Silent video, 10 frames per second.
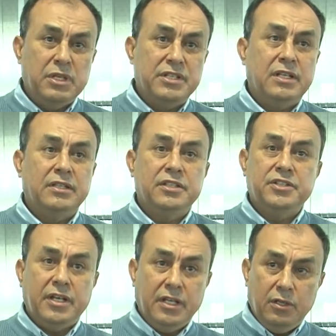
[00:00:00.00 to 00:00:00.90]
المجال
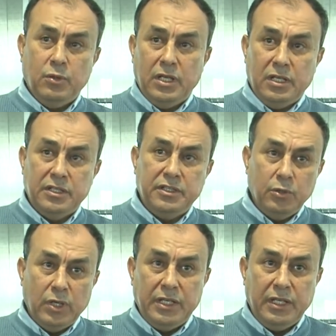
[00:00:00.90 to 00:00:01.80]
التشريعي وإلا
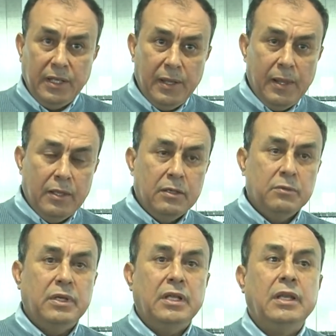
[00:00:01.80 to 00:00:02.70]
الديواني
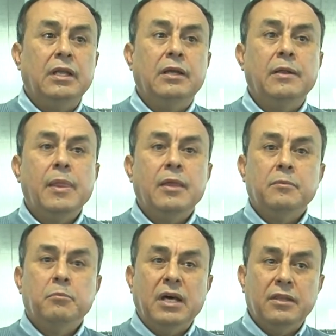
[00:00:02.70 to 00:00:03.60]
وإلا
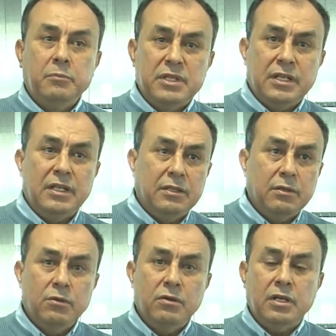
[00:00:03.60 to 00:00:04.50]
بعض
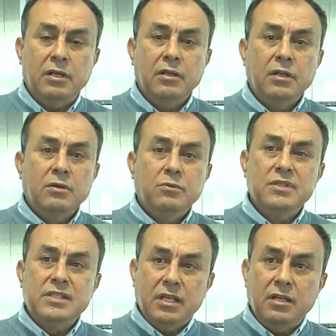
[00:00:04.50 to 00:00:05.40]
المجالات الأخرى
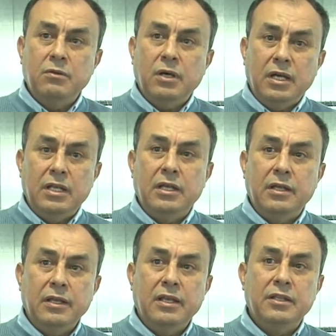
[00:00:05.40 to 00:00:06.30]
ونسهلوا
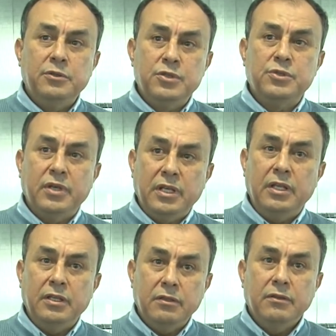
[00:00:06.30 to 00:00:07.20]
على
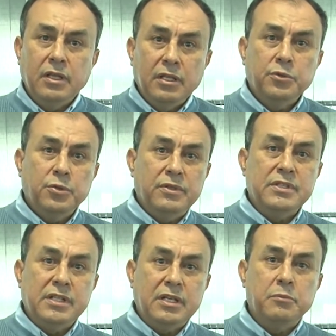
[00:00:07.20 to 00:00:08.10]
لاندستري
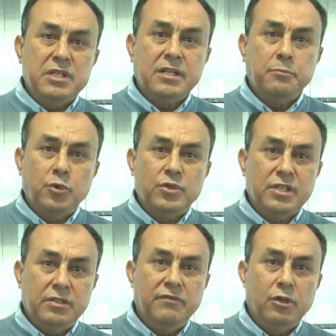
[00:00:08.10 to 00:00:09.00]
تونيزيان باش بور
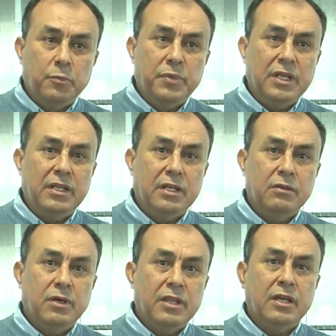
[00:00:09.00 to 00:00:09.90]
سي ديفلوبي
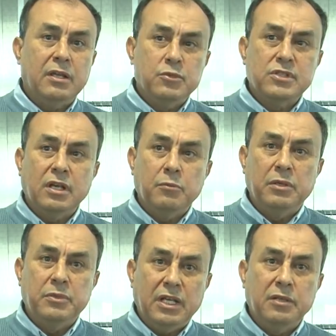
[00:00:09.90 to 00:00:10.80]
لأنه هذاك
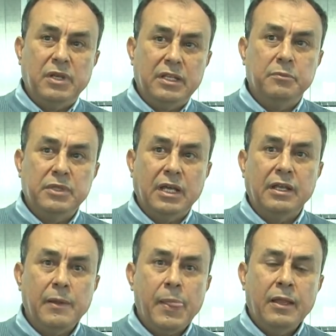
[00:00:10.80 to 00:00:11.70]
المستقبل نتاع البلاد نتاعنا